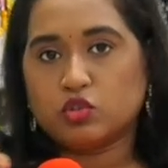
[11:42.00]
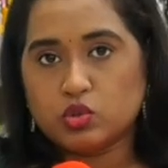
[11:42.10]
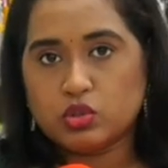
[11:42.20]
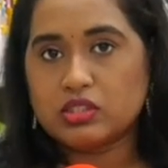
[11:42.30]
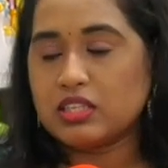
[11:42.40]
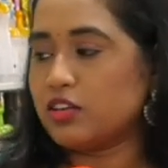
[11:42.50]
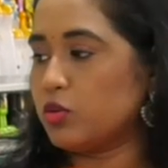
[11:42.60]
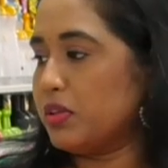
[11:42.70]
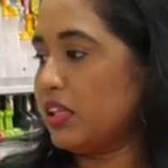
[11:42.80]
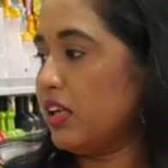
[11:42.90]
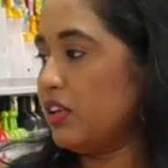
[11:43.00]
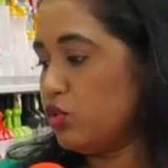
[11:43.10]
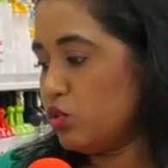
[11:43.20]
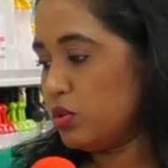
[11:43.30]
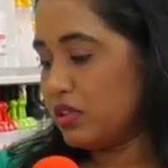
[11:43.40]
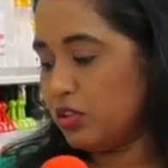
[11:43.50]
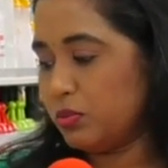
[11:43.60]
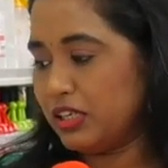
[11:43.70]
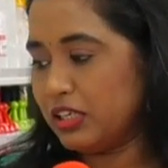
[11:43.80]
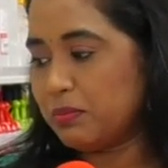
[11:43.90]
ஜூஸஸ்லாம் இருக்கும் பார்த்தீங்களா ஜூஸ் இது
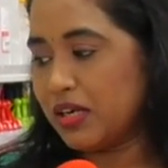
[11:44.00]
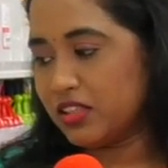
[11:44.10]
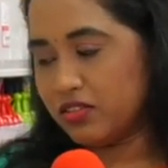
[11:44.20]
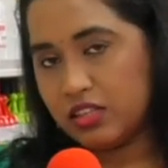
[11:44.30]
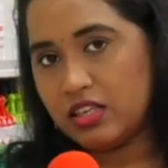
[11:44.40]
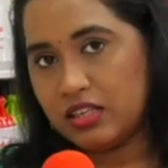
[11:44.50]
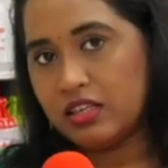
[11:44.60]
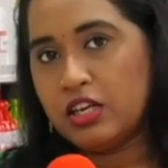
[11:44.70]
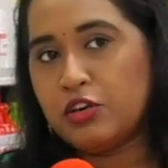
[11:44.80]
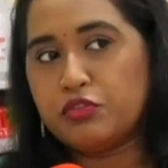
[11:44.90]
பண்ணிவிட்டு பழத்தை வந்து நீங்கள்